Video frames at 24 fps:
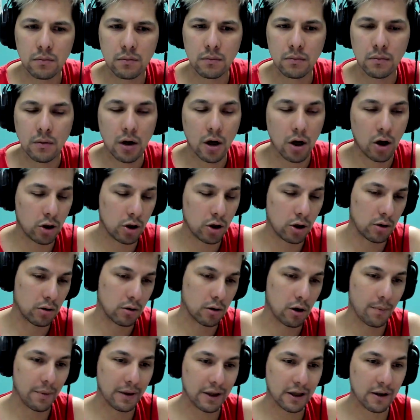O no,
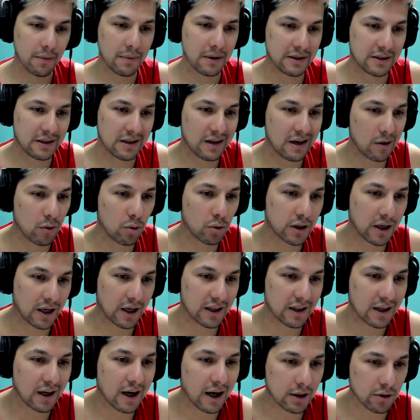coméntenme si les gusta esta
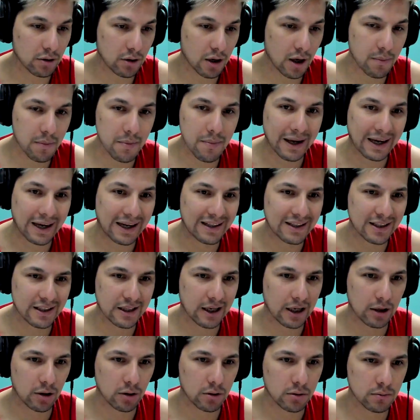Carol. A mí me encanta esta
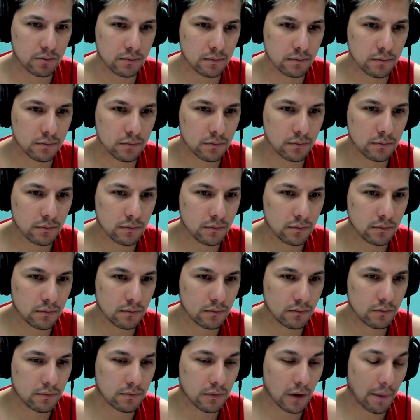Carol.
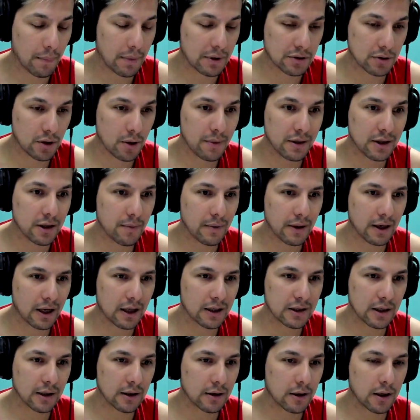Personalmente me encanta,
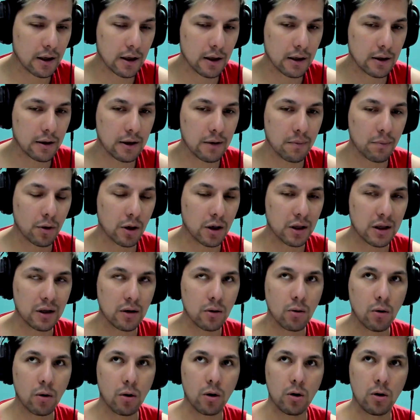porque tiene un
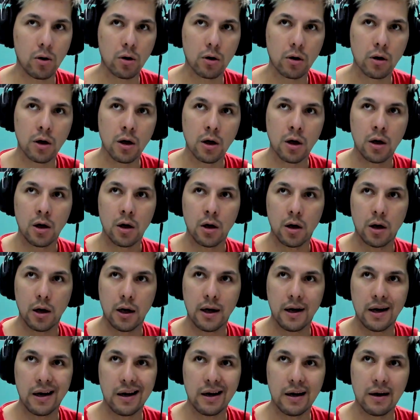color
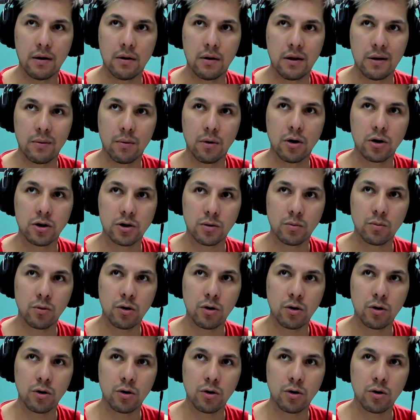eh, de voz muy